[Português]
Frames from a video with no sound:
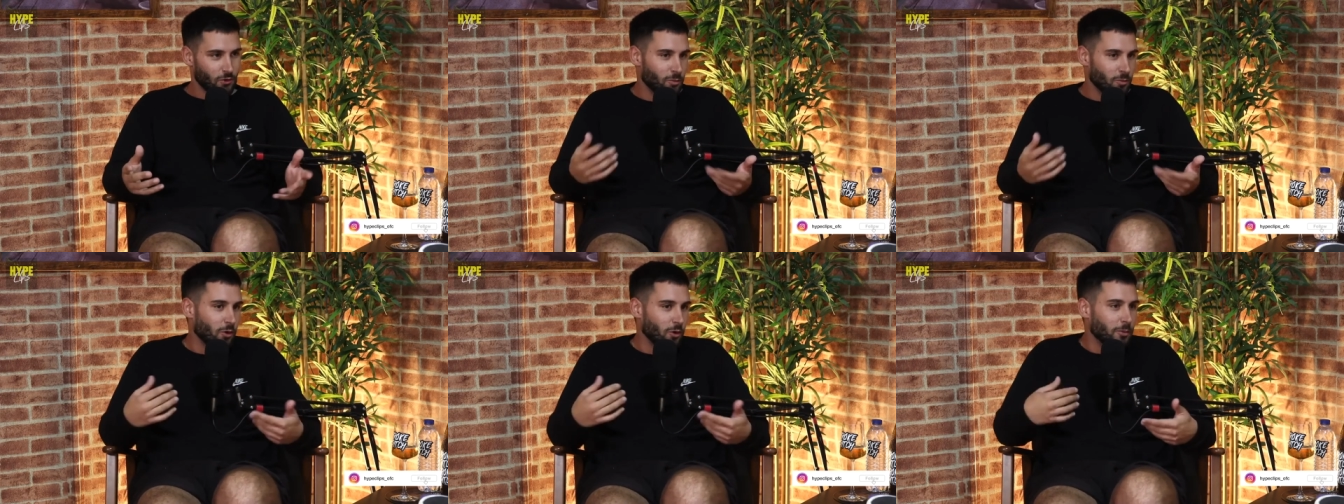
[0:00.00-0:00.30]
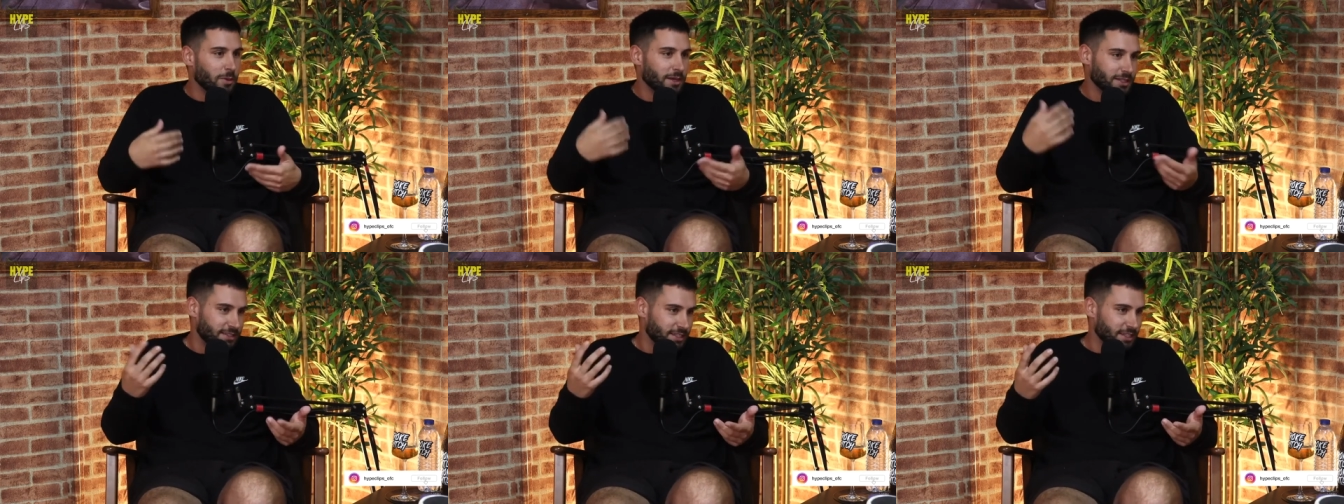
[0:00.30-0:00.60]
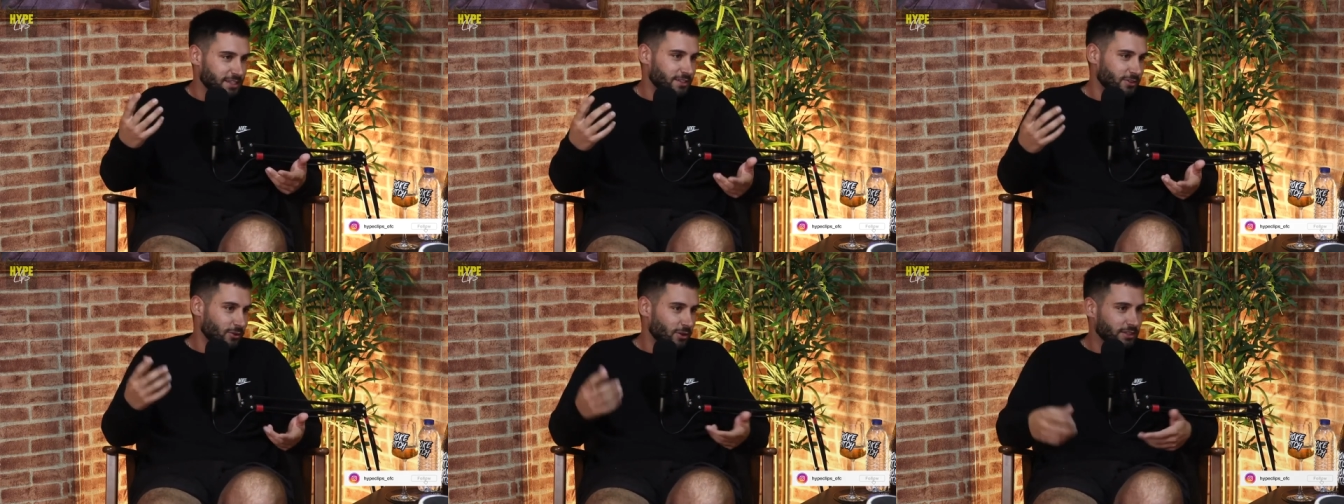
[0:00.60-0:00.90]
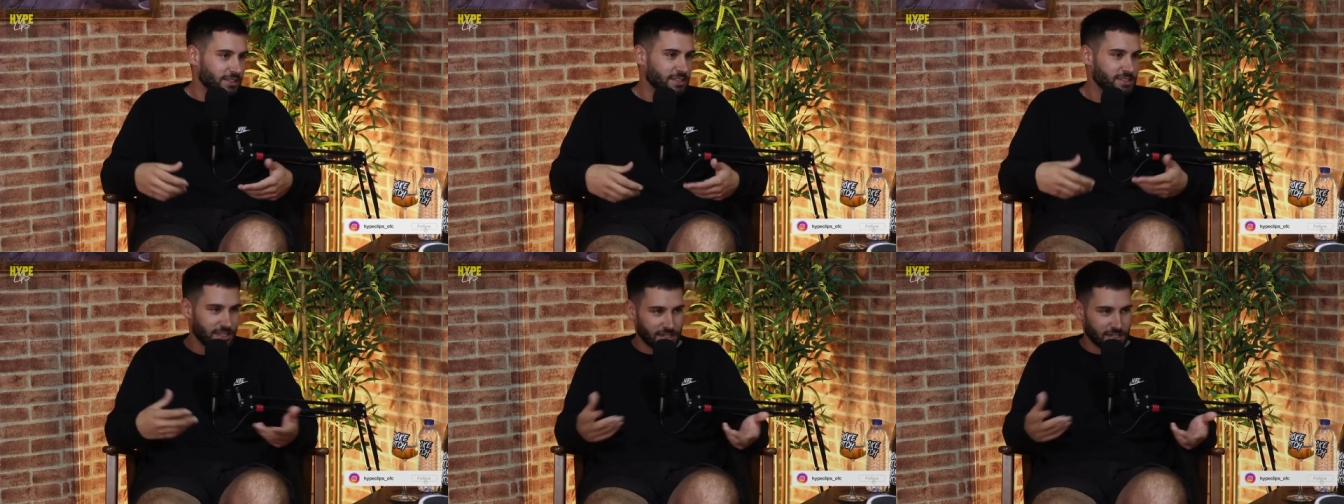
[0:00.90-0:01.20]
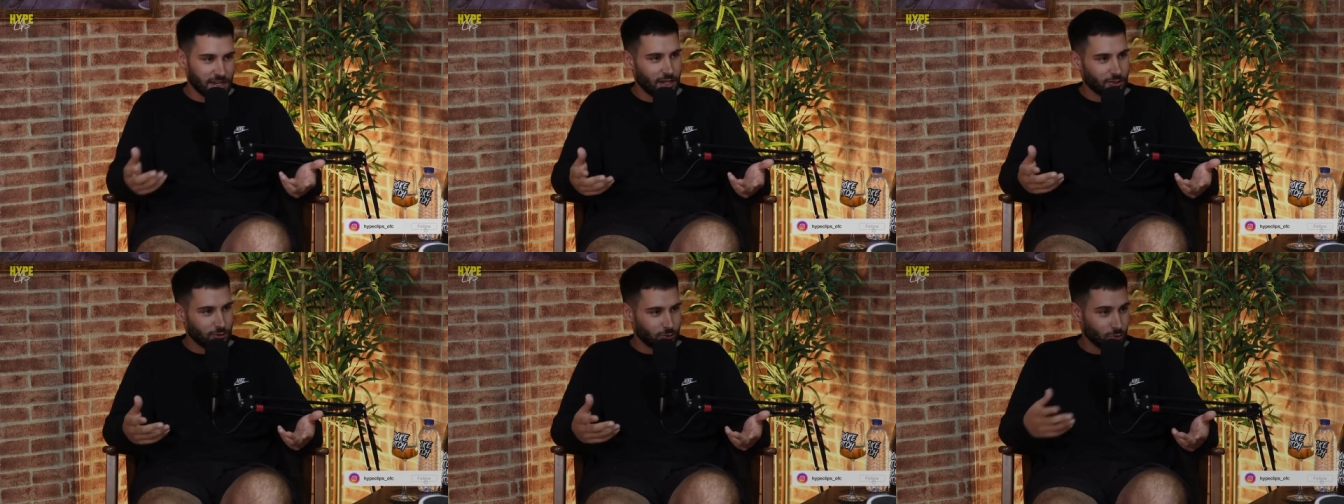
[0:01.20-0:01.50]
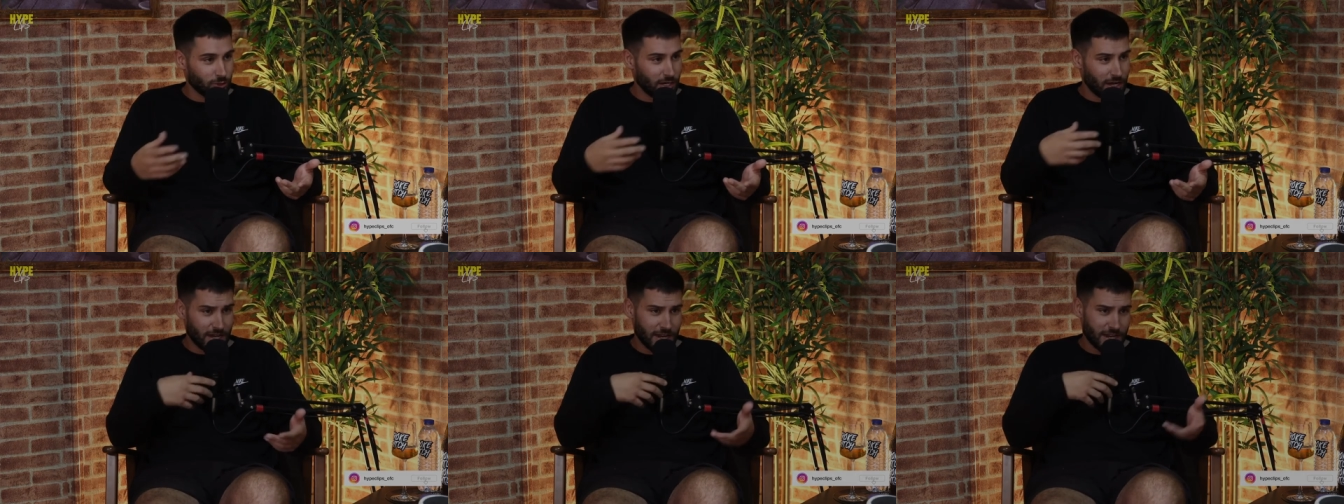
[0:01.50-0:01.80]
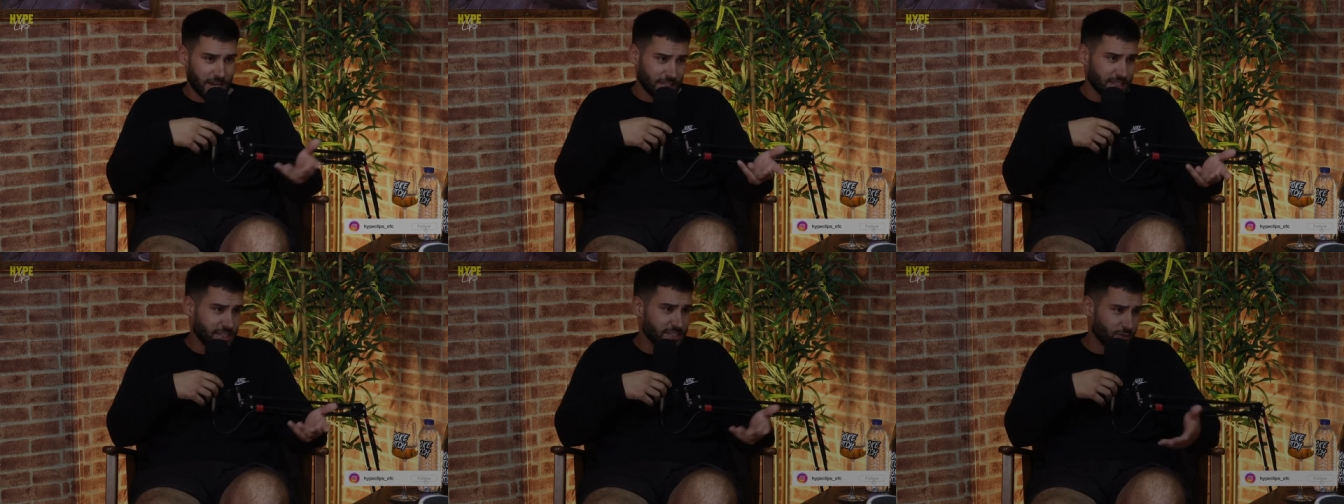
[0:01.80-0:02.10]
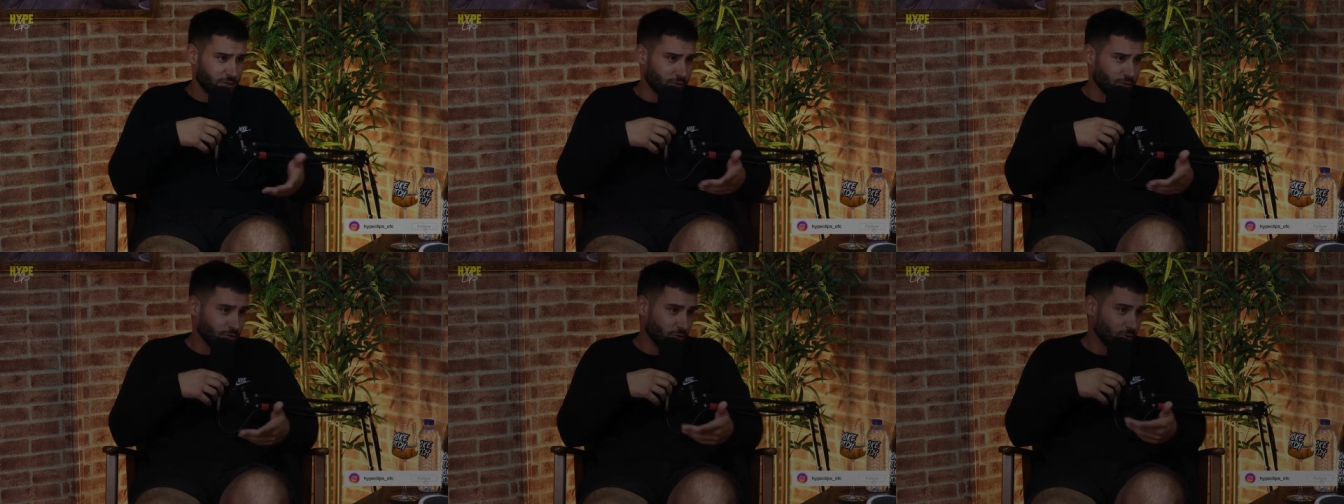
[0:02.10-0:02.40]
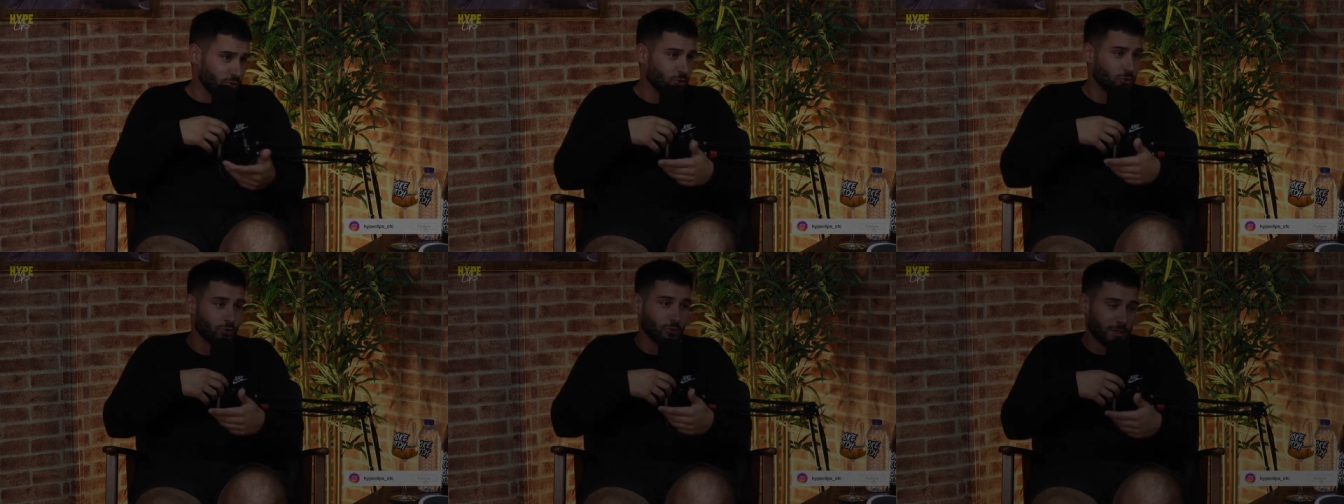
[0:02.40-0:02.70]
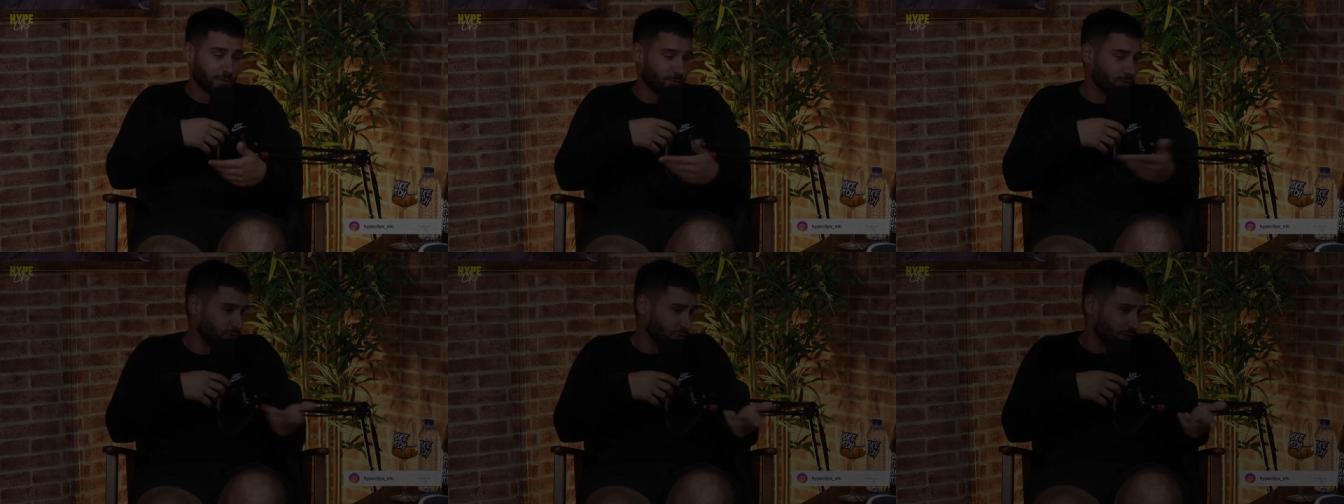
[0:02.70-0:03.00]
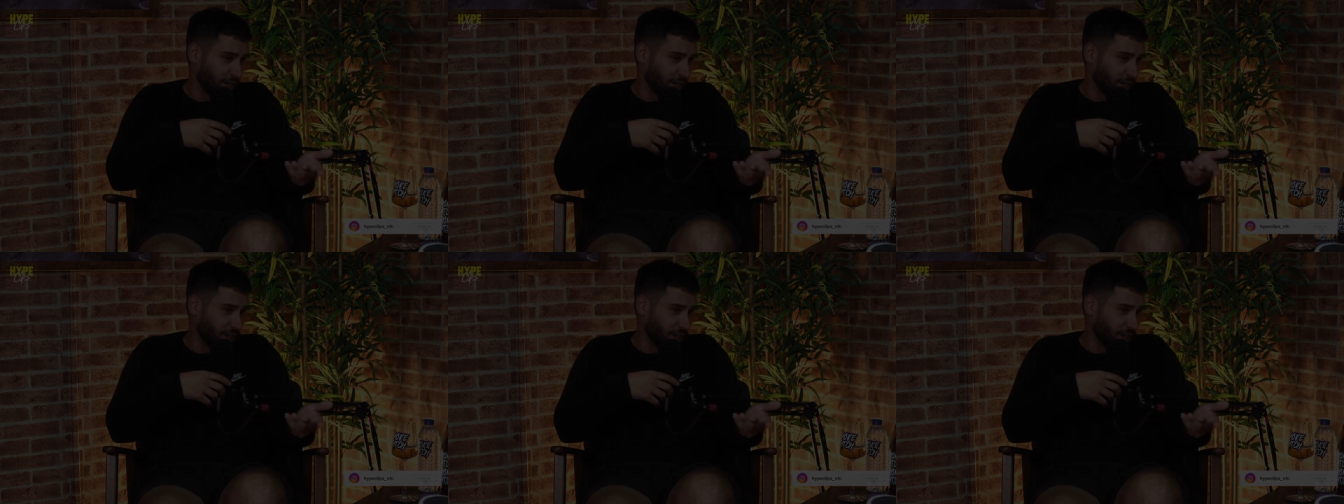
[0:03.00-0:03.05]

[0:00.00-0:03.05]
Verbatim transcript: O meu bater que eu lhe dizia na altura era que ele ia ser um, um youtuber muito